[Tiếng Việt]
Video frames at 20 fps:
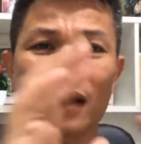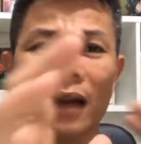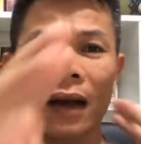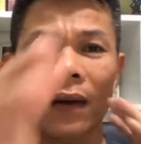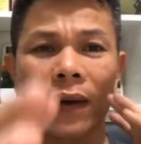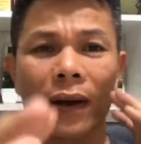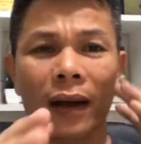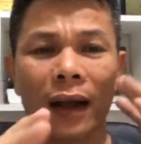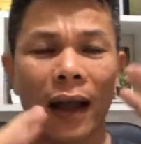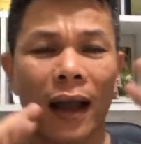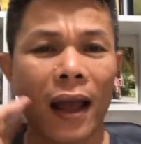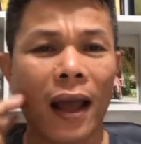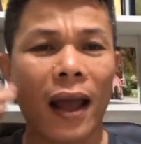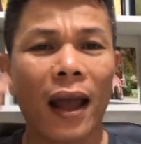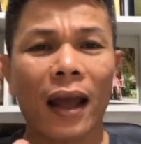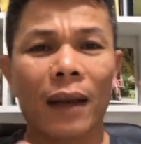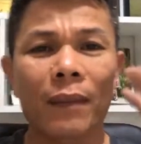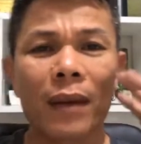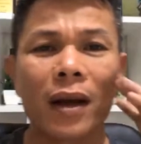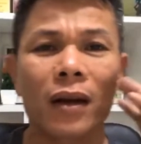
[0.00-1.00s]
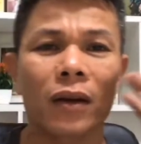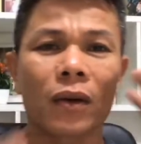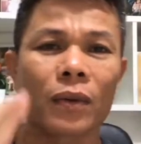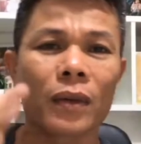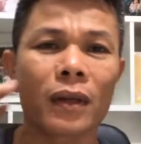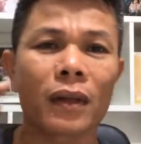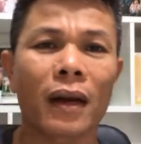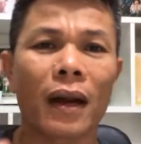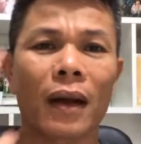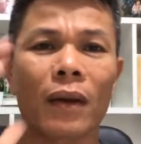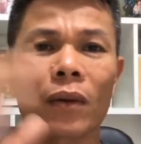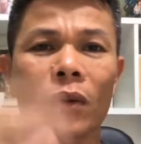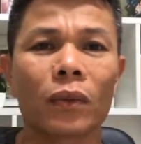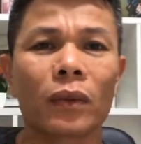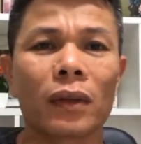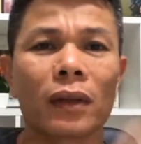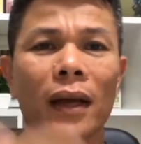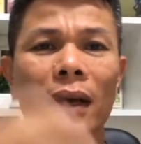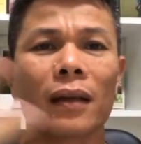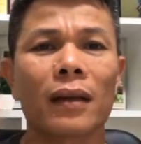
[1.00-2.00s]
nó như thế nào à cả hai bên cùng như thế nào
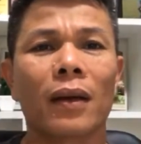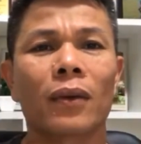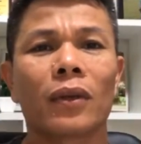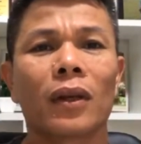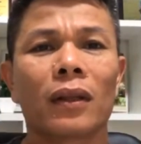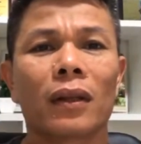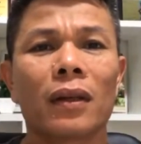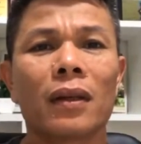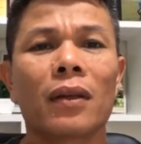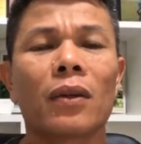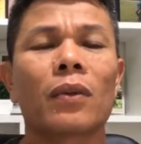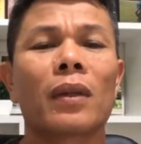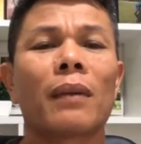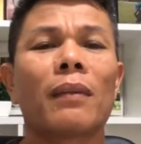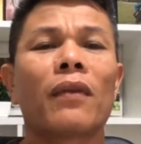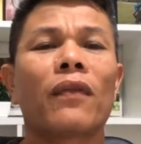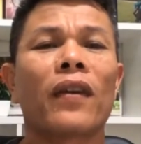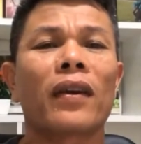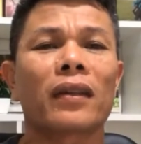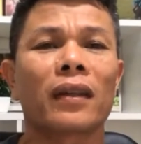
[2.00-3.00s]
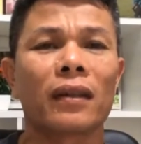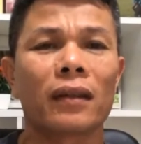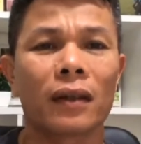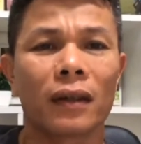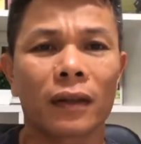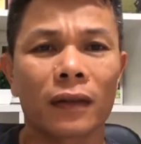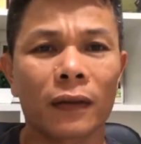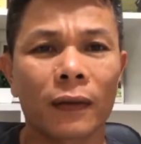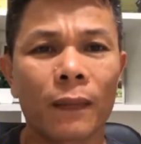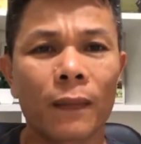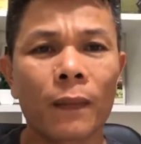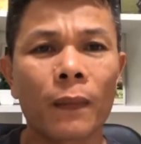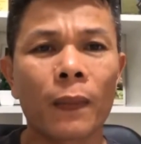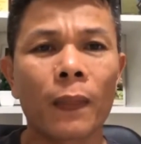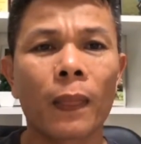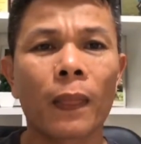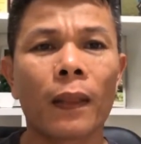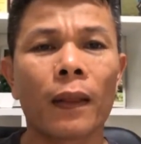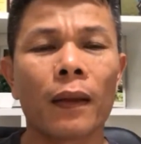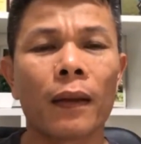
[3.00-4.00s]
cùng tương tác nhau thì tự nhiên chúng ta mới phát triển được
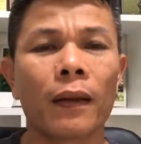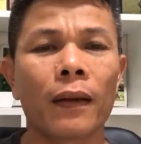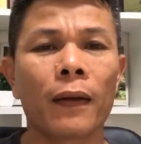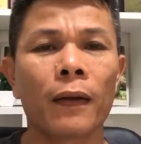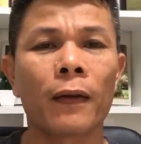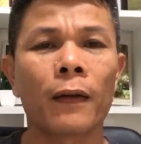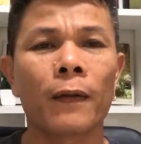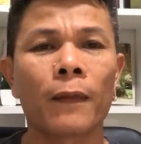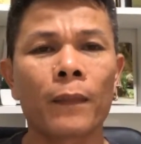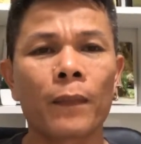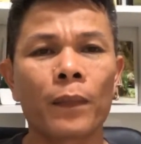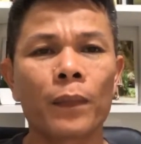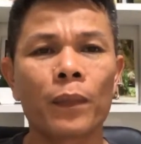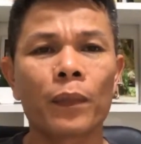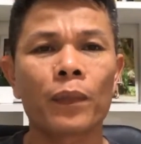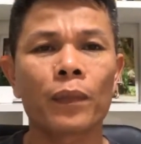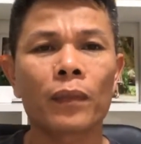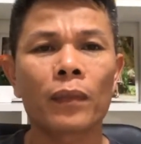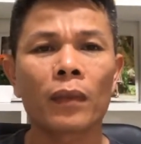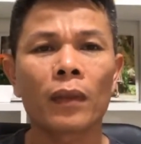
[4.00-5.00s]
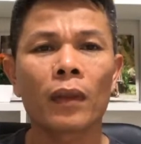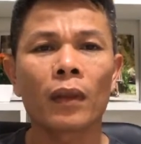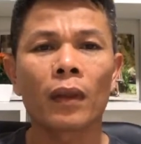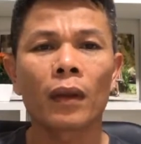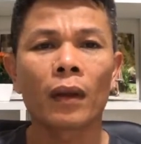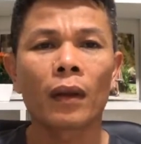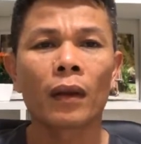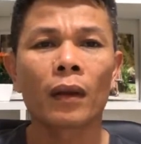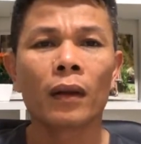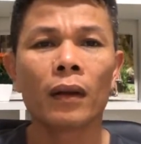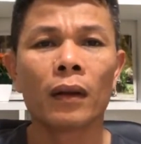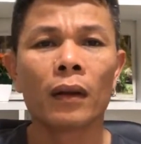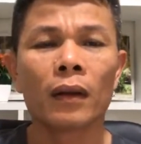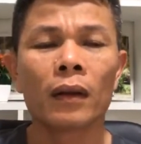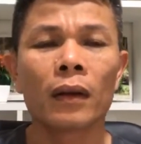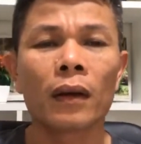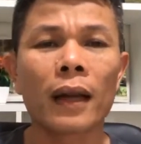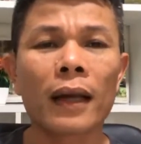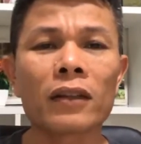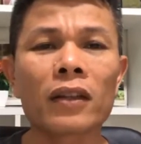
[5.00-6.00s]
à.
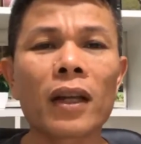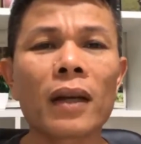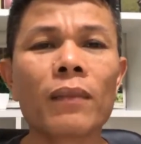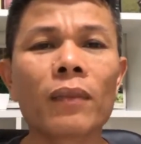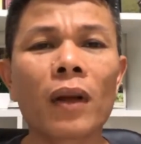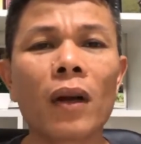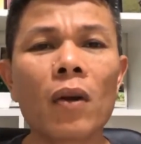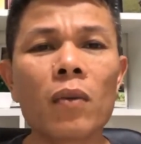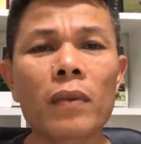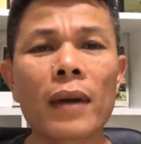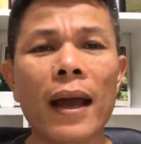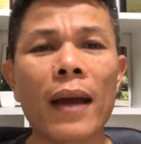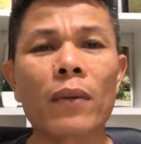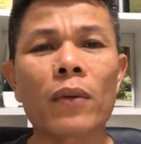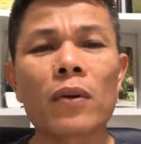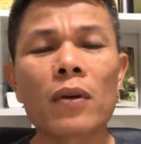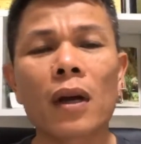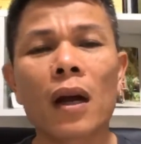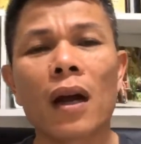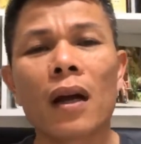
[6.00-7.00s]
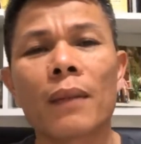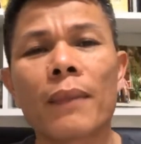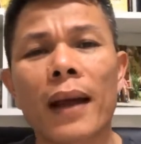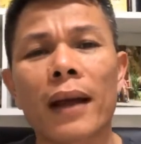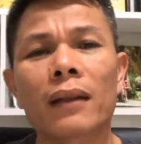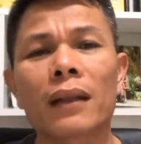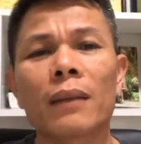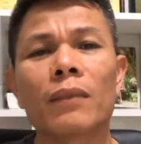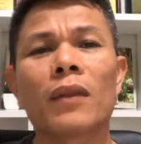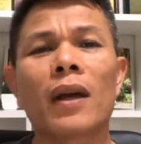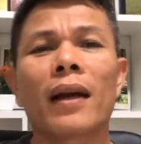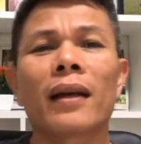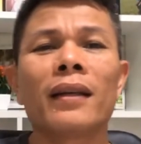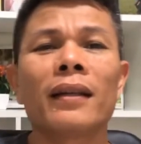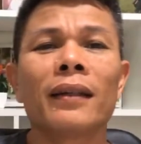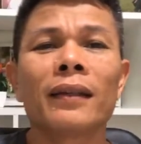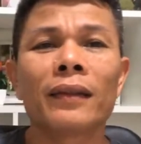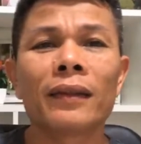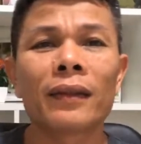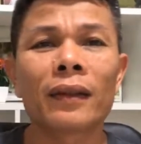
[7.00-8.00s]
livestream thì lúc nào cũng có bạn tâm
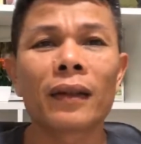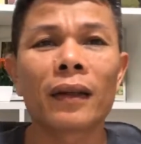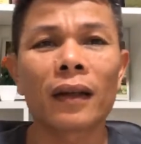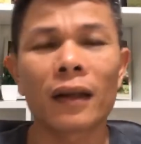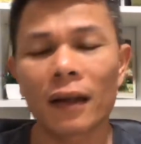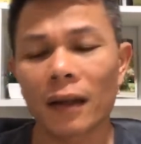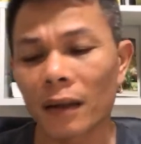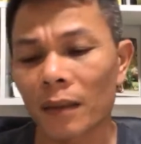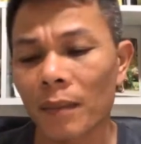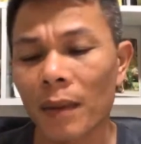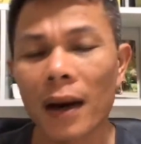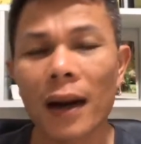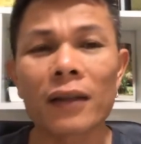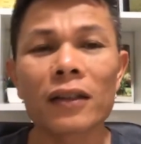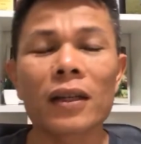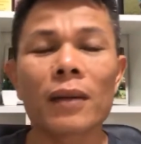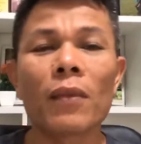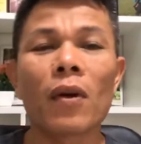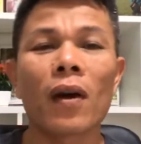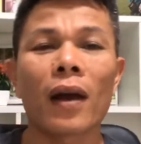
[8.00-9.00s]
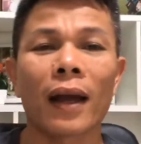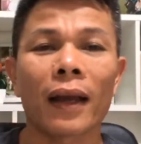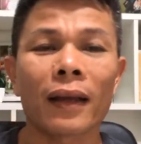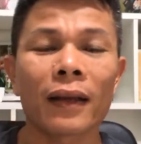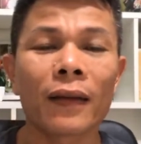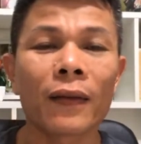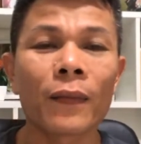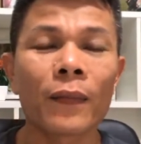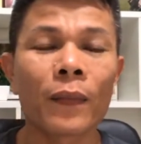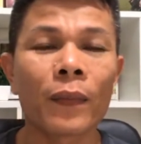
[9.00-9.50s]
thanh à, mình livestream hoài